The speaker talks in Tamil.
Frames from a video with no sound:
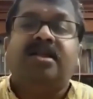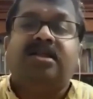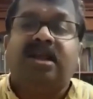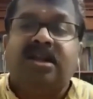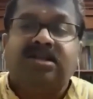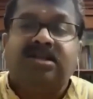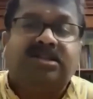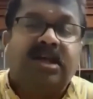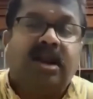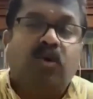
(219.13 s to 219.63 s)

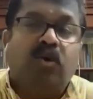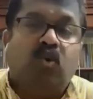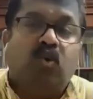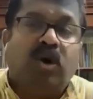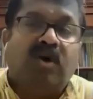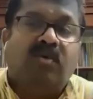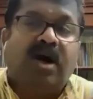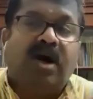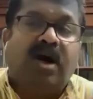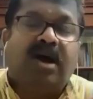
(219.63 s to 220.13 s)
தினசரி
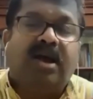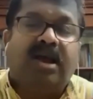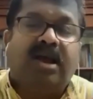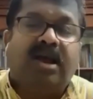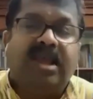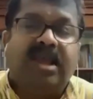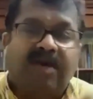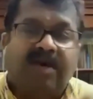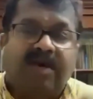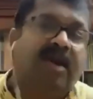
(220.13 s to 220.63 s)
உணவாக
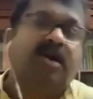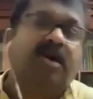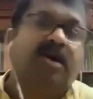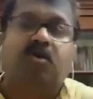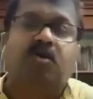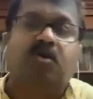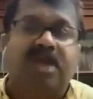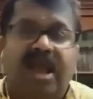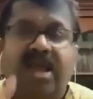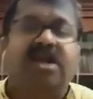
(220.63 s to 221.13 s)

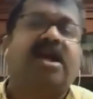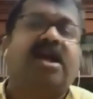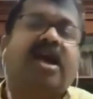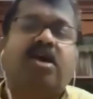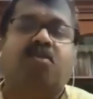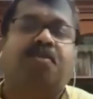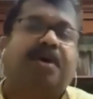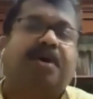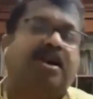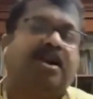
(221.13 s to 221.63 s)
எவருக்கும்
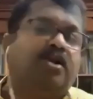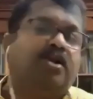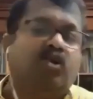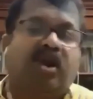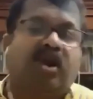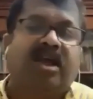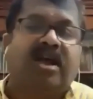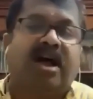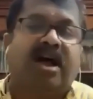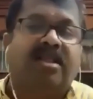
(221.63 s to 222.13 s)
எங்கேயும்
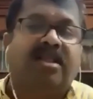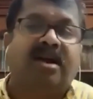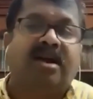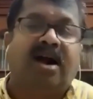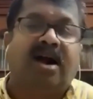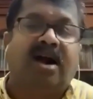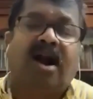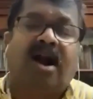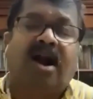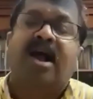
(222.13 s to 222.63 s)

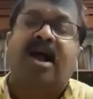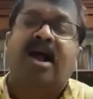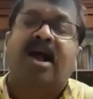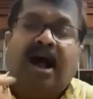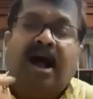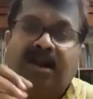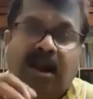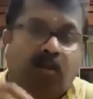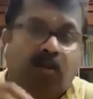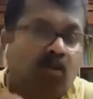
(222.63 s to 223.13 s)
பரிந்துரைக்காதீர்கள்
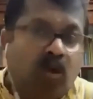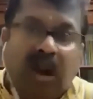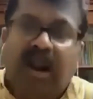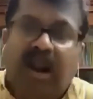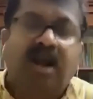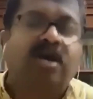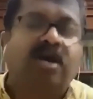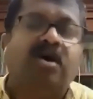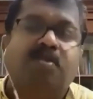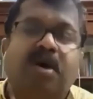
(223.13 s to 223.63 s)
அது நம்
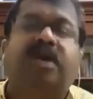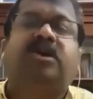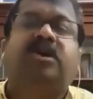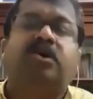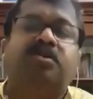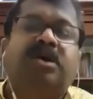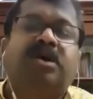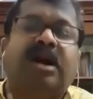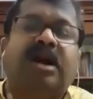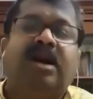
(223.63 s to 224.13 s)
உடலுக்கு
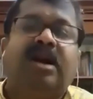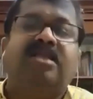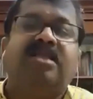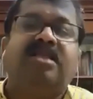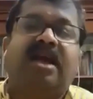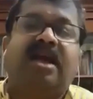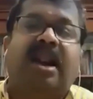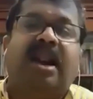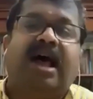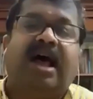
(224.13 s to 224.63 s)
மட்டும் கெடுதி
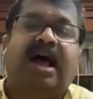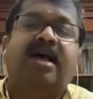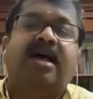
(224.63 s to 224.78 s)
அல்ல